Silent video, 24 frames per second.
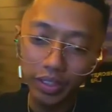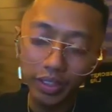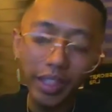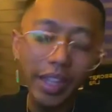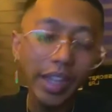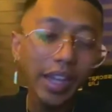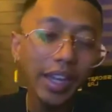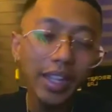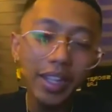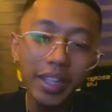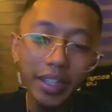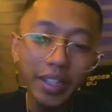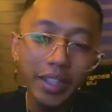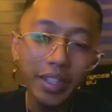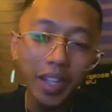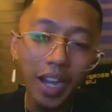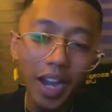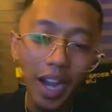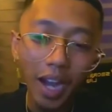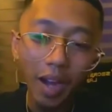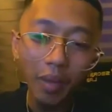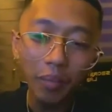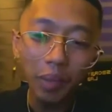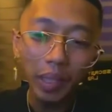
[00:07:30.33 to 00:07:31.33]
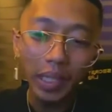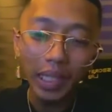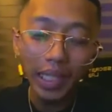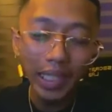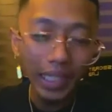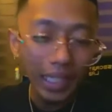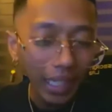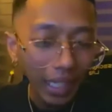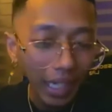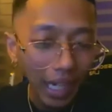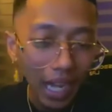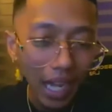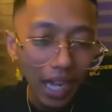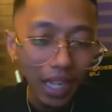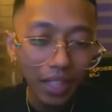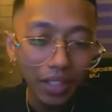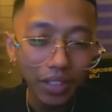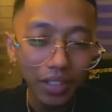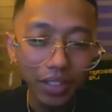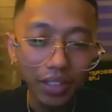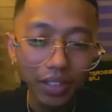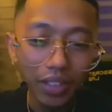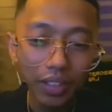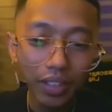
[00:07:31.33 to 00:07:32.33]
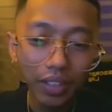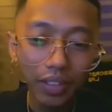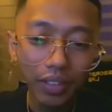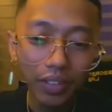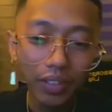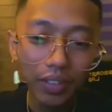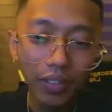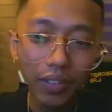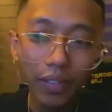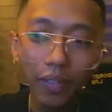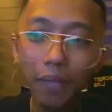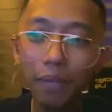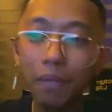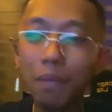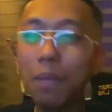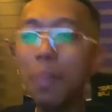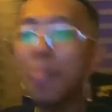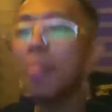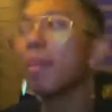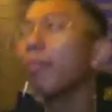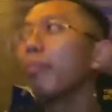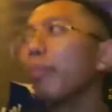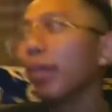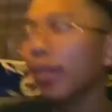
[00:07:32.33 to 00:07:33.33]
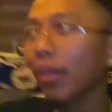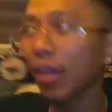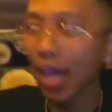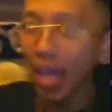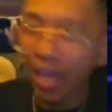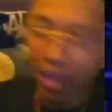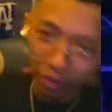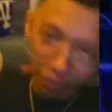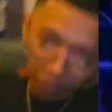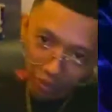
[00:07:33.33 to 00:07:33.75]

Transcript: Niyanig niya ang kapaligiran. Pero kaya